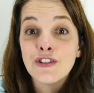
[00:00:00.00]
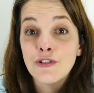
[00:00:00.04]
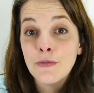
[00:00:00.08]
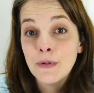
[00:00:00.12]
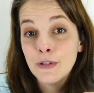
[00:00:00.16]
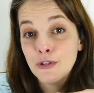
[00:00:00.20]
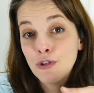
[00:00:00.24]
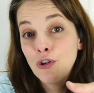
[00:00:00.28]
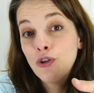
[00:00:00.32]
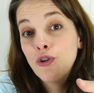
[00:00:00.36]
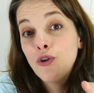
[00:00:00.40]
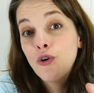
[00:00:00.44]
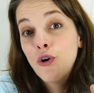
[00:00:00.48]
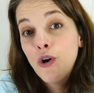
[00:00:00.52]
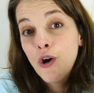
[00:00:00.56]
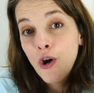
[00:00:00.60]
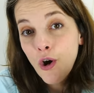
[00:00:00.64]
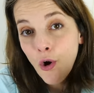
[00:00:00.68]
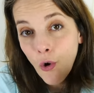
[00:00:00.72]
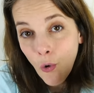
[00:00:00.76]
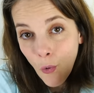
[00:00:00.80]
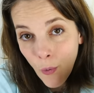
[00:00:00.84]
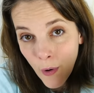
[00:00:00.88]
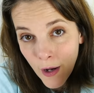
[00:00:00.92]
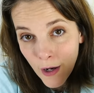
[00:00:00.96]
sobre todo
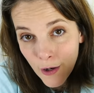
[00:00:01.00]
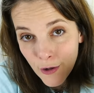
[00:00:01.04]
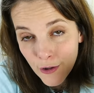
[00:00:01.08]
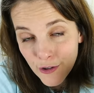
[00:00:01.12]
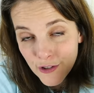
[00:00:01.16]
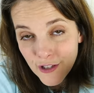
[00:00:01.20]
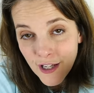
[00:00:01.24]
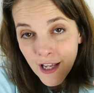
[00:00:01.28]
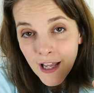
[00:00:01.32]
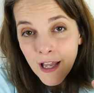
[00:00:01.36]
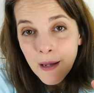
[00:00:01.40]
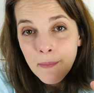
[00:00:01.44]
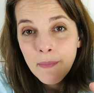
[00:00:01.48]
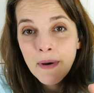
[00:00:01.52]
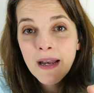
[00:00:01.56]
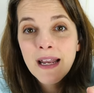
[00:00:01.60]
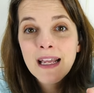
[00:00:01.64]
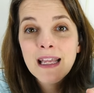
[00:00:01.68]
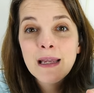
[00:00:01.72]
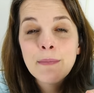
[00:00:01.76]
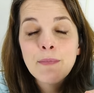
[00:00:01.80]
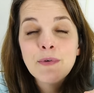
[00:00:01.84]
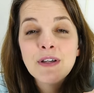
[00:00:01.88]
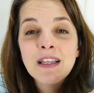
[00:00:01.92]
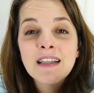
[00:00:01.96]
juegos para
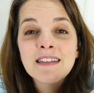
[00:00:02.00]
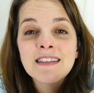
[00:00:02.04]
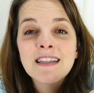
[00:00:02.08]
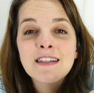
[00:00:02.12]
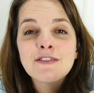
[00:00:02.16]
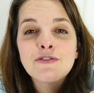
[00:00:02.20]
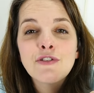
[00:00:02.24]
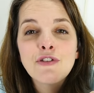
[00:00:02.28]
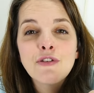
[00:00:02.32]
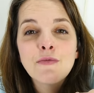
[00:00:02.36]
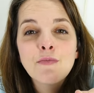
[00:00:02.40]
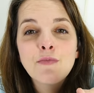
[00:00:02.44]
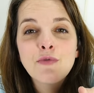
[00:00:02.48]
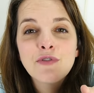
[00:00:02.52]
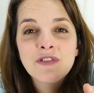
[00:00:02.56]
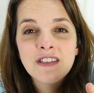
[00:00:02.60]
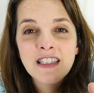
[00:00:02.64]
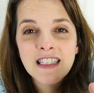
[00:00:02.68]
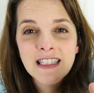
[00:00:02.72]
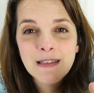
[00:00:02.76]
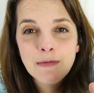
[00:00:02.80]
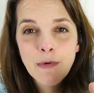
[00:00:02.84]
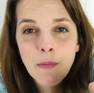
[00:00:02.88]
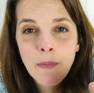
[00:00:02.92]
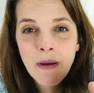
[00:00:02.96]
que pueda ser todo
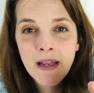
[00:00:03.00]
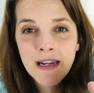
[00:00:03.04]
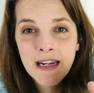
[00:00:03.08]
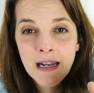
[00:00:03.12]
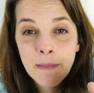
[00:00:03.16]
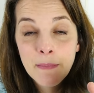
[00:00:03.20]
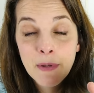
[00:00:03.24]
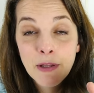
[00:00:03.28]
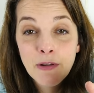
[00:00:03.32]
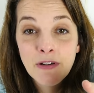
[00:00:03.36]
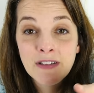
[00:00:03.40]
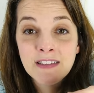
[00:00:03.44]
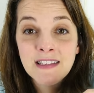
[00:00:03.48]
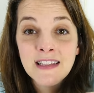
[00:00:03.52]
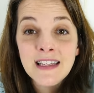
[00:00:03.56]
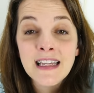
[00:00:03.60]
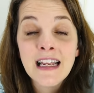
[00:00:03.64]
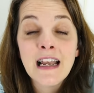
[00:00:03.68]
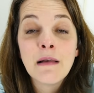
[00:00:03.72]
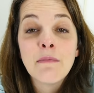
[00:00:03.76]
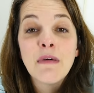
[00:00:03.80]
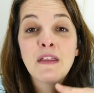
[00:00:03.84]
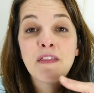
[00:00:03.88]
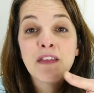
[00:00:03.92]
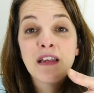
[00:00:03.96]
muchísimo más rápido. Así que
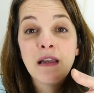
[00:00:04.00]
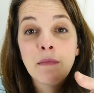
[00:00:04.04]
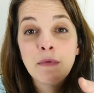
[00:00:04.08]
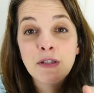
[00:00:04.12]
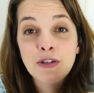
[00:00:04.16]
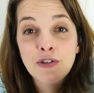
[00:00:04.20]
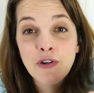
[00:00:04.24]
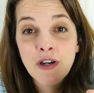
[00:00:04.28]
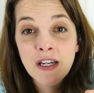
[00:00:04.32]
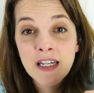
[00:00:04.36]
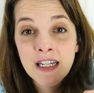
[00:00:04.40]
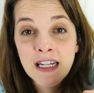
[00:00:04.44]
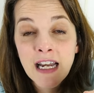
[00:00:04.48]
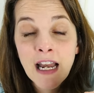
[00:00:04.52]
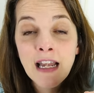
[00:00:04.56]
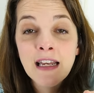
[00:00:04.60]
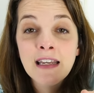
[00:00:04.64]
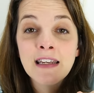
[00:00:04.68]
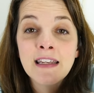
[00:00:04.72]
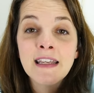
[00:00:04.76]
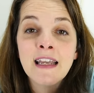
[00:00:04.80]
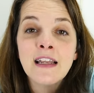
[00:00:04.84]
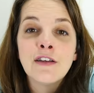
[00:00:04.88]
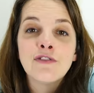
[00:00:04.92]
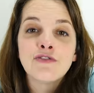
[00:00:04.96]
el almacenamiento general
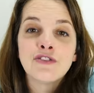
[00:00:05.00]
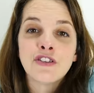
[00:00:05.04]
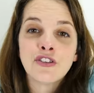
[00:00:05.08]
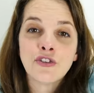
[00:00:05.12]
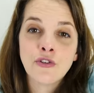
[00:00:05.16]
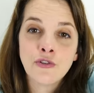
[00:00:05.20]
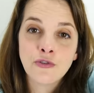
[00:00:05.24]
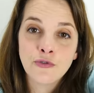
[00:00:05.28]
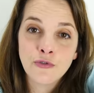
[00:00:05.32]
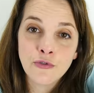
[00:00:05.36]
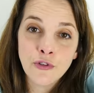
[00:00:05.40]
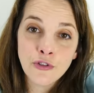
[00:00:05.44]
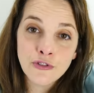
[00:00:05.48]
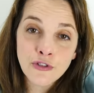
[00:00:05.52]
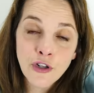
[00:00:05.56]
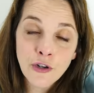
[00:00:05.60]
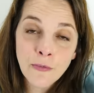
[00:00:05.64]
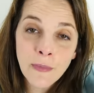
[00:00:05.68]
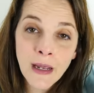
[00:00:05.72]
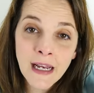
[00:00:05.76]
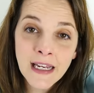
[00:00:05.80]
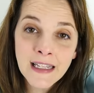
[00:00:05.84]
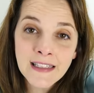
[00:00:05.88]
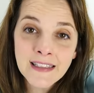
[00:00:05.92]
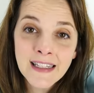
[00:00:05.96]
iría en los discos duros
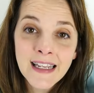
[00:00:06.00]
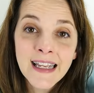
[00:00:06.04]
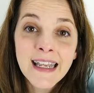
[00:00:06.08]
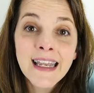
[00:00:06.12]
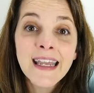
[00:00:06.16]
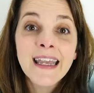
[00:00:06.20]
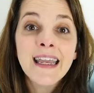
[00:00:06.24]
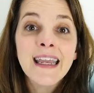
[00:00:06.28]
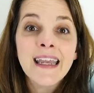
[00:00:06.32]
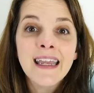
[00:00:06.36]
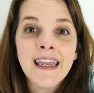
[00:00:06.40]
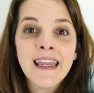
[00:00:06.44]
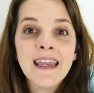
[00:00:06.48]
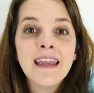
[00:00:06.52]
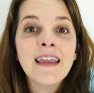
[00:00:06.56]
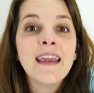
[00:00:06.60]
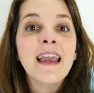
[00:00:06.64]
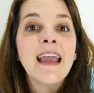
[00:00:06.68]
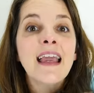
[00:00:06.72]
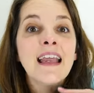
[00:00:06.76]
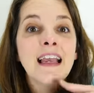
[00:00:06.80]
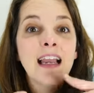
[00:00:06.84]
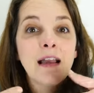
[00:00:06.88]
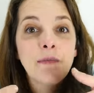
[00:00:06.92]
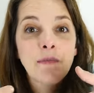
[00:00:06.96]
normales y
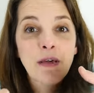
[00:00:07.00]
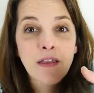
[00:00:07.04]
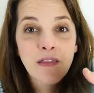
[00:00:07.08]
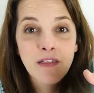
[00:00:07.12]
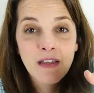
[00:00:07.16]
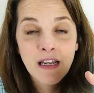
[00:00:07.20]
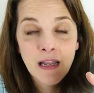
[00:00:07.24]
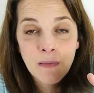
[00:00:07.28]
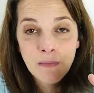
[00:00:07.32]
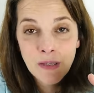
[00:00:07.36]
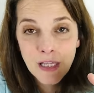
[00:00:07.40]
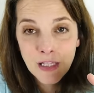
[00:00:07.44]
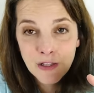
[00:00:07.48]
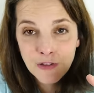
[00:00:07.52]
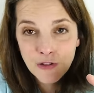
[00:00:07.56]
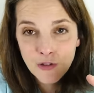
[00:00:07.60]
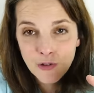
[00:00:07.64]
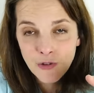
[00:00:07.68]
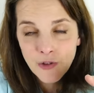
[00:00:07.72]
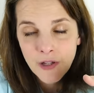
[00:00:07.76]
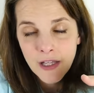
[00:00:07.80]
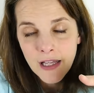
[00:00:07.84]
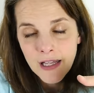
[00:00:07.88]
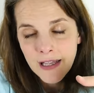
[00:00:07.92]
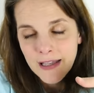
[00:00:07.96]
el
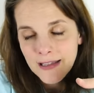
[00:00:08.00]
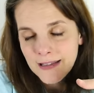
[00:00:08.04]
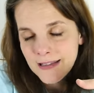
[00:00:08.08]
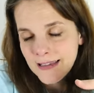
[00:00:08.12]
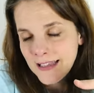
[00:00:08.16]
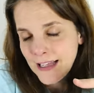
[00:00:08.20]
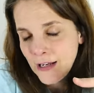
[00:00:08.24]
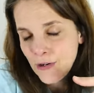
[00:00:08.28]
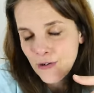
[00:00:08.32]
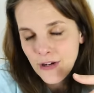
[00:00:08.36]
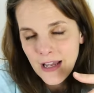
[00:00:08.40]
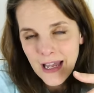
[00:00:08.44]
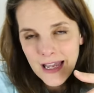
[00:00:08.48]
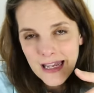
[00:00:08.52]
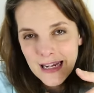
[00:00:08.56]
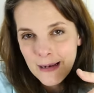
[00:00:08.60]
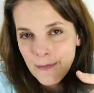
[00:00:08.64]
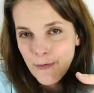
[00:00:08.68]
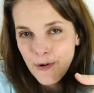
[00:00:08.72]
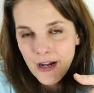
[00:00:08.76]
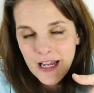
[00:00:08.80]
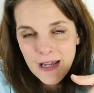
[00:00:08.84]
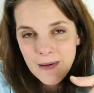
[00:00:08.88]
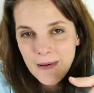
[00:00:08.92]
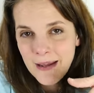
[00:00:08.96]
almacenamiento de lo que
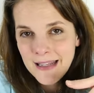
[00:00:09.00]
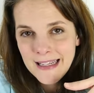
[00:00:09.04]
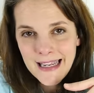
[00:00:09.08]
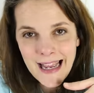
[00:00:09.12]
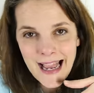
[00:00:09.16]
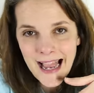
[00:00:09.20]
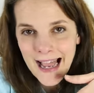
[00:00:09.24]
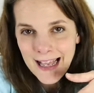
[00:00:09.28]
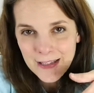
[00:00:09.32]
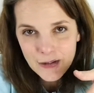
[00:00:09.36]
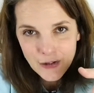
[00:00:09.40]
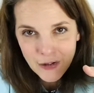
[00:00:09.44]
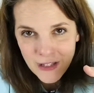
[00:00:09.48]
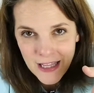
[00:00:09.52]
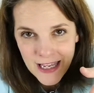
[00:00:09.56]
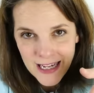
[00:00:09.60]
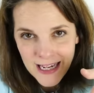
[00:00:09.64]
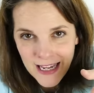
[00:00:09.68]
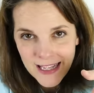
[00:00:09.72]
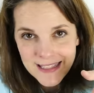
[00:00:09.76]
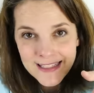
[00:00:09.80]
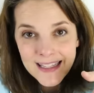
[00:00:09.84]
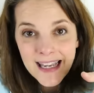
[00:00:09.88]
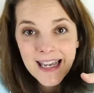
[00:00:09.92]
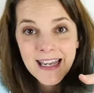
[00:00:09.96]
queramos que vaya a toda
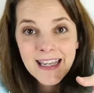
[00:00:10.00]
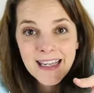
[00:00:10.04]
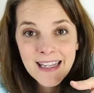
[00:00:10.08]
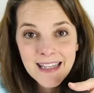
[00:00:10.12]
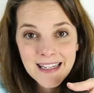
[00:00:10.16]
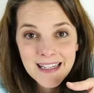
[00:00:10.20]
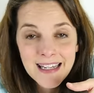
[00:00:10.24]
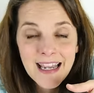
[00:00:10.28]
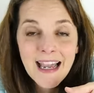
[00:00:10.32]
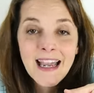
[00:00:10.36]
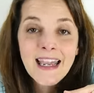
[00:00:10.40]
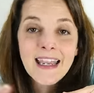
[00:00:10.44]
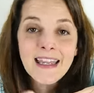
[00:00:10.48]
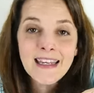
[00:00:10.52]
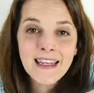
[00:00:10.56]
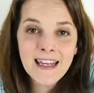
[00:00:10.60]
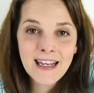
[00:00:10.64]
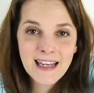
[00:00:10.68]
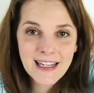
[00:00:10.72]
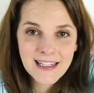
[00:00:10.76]
caña iría en el